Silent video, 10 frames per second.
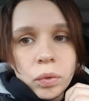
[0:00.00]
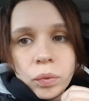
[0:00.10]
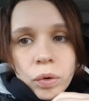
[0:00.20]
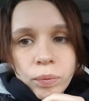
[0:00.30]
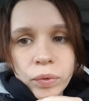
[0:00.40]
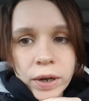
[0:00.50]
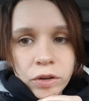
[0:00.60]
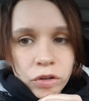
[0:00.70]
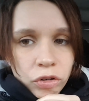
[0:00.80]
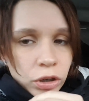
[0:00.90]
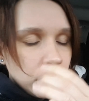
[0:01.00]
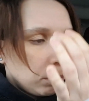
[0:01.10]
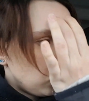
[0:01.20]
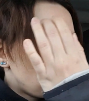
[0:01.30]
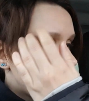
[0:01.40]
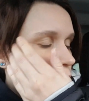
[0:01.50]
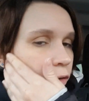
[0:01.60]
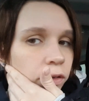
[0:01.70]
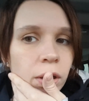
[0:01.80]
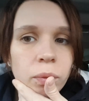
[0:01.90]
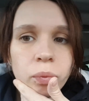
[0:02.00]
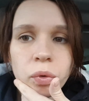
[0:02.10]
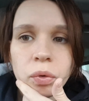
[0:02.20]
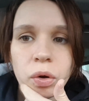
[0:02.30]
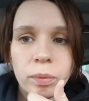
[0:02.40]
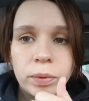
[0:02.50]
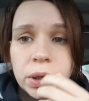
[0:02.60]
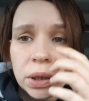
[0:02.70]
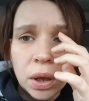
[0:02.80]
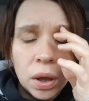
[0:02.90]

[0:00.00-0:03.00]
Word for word: Louan pour aller chercher la machine à laver pour le camping.